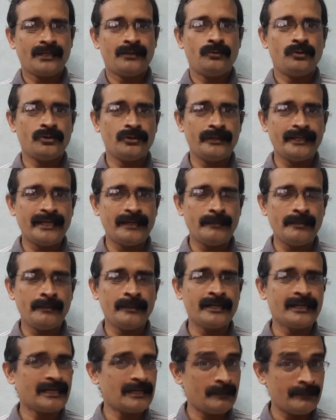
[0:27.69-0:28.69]
உங்களுடைய
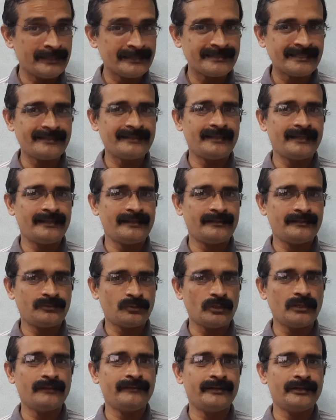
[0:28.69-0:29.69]
அபிமான கமெண்ட்ஸை
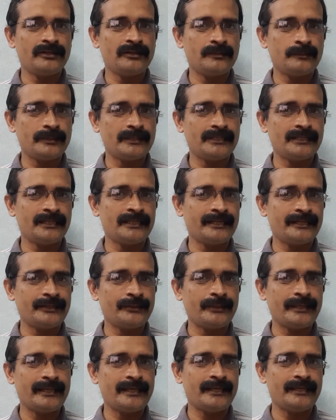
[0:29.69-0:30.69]
சொல்ல வேண்டாம் என்பது தான்
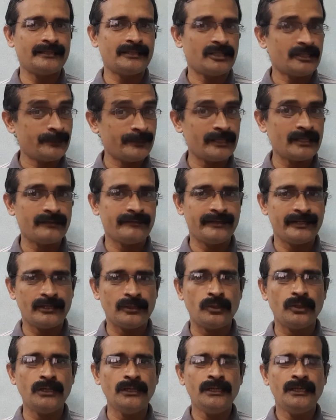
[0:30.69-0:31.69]
என்னுடைய தாழ்மையான
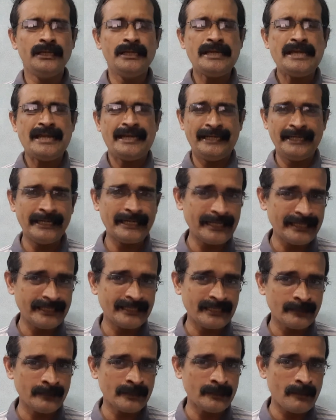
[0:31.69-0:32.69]
வேண்டுகோள் இன்றைய
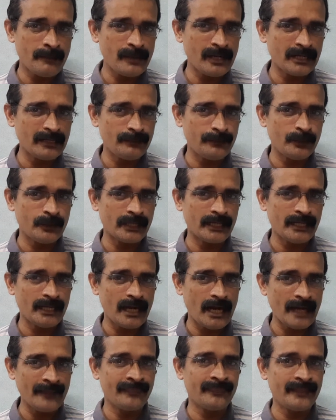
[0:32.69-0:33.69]
தினம் நம்ம பார்க்க போற
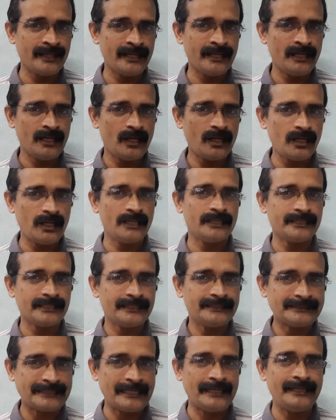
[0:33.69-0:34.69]
அந்த ஹாட்
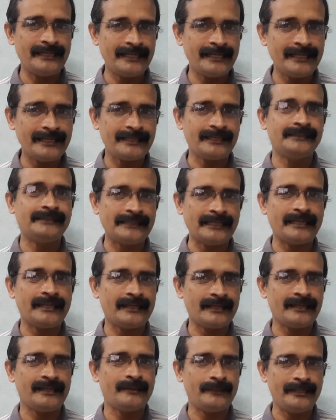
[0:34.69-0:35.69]
ட்ரெண்டிங் கண்ட்ரி
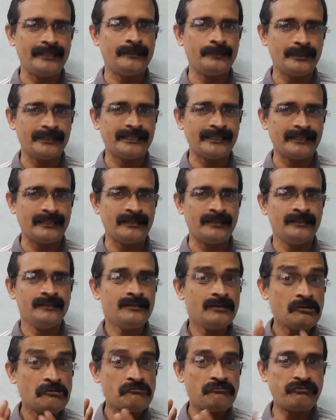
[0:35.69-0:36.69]
என்ன அப்படின்னு பார்த்தீங்கன்னா
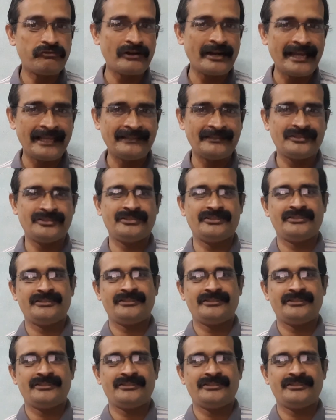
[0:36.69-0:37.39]
பிரான்ஸ்